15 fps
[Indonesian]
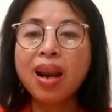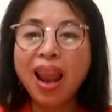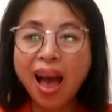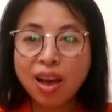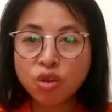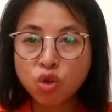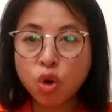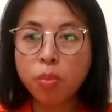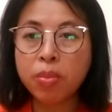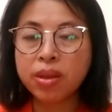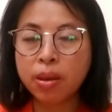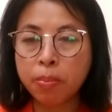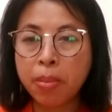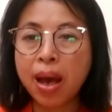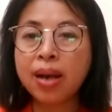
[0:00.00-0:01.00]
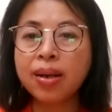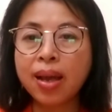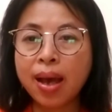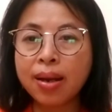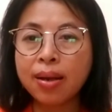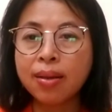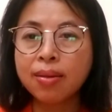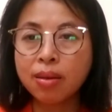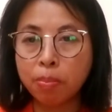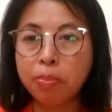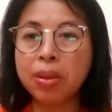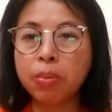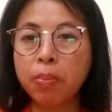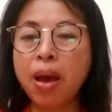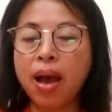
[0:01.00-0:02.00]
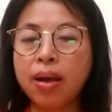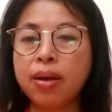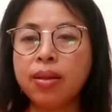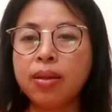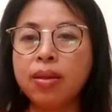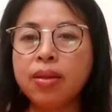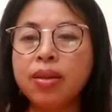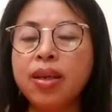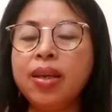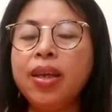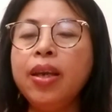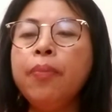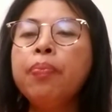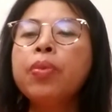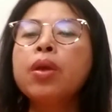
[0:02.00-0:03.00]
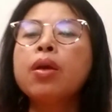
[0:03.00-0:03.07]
langsung menyebar dan cepat banget jadi